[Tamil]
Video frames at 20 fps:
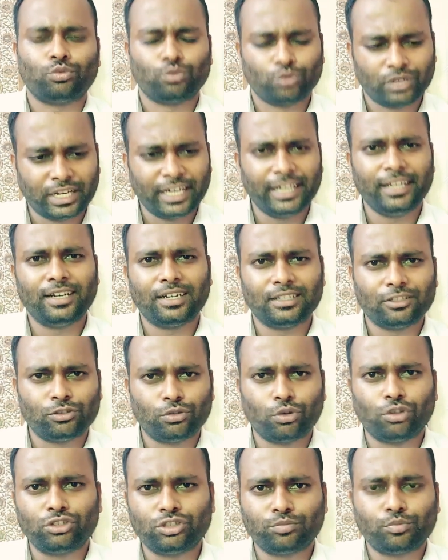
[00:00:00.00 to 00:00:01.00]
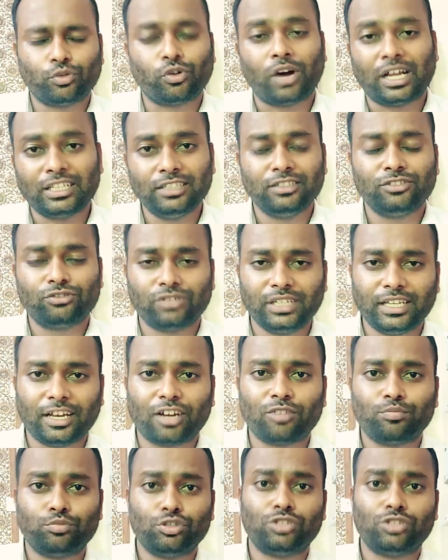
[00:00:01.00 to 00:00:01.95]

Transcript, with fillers: உன் கெரியரில் இது க்ரோத் போ அதுன்னு சொல்லி யாரோ